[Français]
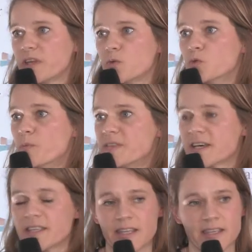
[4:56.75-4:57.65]
Il y a eu deux
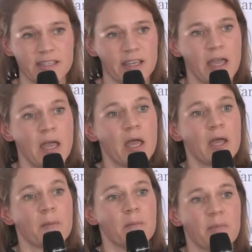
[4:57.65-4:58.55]
méta-analyses
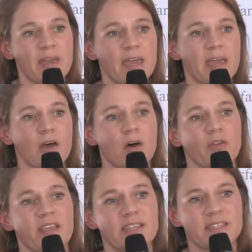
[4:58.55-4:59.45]
mais
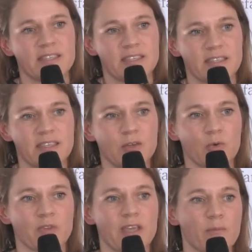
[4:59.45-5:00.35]
en anesthésie,
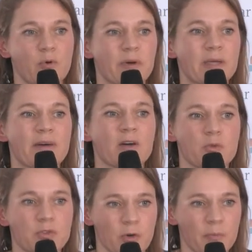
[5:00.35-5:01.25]
on est un peu pris par
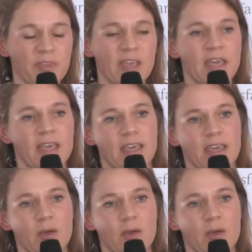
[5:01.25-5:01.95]
le temps et